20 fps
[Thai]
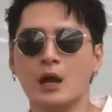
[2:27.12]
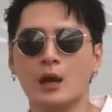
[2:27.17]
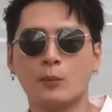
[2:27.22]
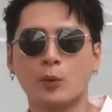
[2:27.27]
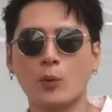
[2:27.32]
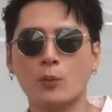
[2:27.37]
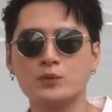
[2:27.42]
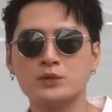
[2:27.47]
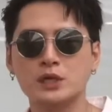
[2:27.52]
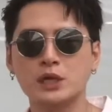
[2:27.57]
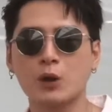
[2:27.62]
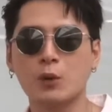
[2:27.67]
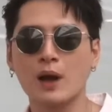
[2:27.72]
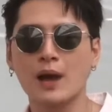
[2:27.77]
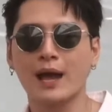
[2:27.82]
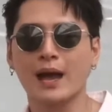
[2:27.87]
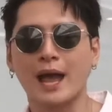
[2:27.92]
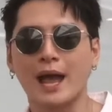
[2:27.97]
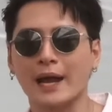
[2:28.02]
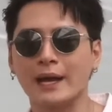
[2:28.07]
ผมเชื่อ
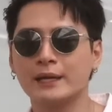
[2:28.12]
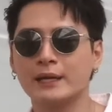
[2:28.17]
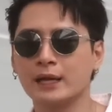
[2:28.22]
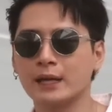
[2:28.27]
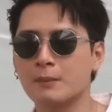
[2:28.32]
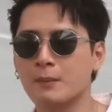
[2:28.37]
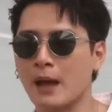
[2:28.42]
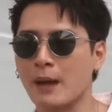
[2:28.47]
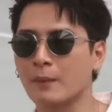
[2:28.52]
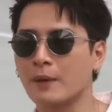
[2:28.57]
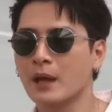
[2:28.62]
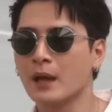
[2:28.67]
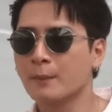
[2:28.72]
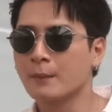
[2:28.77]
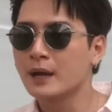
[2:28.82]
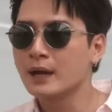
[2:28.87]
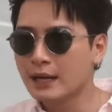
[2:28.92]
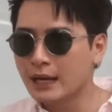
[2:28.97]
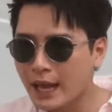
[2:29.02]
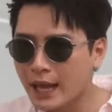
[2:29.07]
ว่าใครที่แบบ
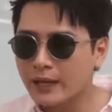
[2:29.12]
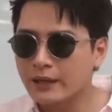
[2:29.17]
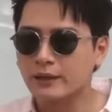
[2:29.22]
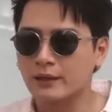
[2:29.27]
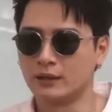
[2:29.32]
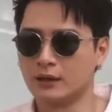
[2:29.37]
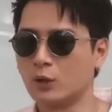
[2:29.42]
เพิ่งเล่น